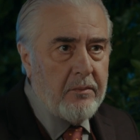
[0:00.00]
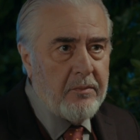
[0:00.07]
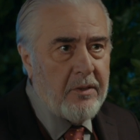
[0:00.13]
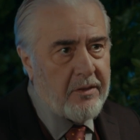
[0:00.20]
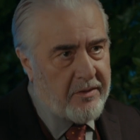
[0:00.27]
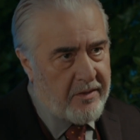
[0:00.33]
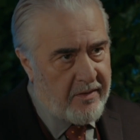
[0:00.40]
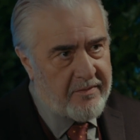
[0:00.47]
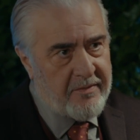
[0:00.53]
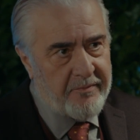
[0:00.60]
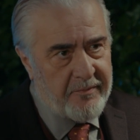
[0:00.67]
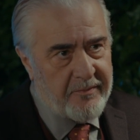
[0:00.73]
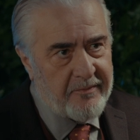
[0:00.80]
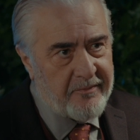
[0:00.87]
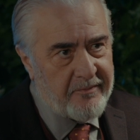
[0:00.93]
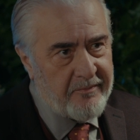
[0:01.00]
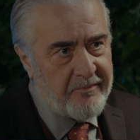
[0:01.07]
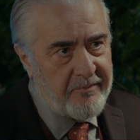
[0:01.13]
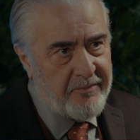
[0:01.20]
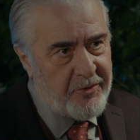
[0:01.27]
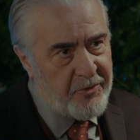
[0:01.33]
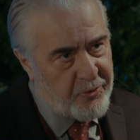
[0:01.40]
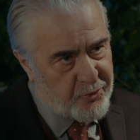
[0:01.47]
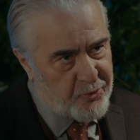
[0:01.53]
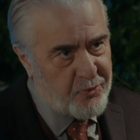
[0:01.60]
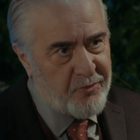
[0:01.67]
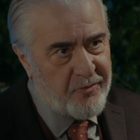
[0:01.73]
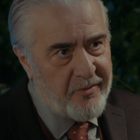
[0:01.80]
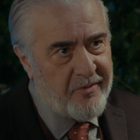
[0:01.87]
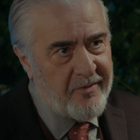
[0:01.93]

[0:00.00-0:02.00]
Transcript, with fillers: Bak Yasemin biliyorsun